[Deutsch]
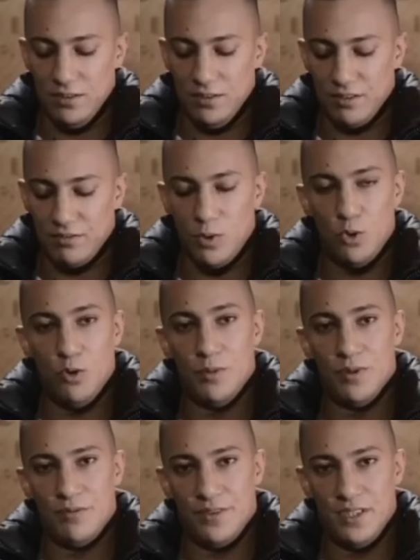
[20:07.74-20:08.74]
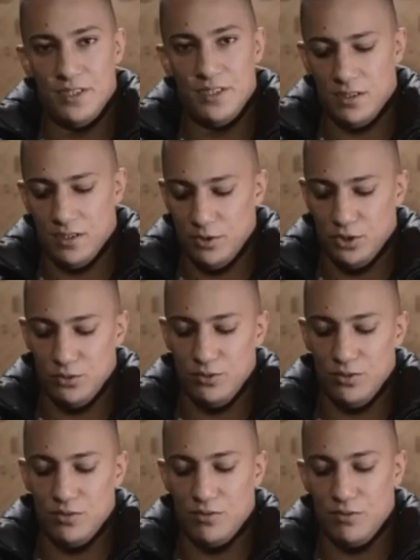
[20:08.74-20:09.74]
Alles, was mir oben fehlt, habe
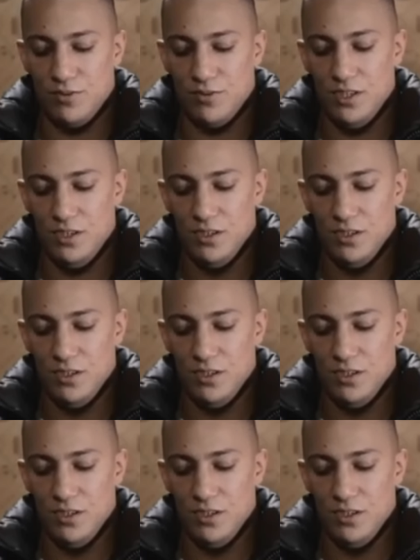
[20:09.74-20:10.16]
ich unten zu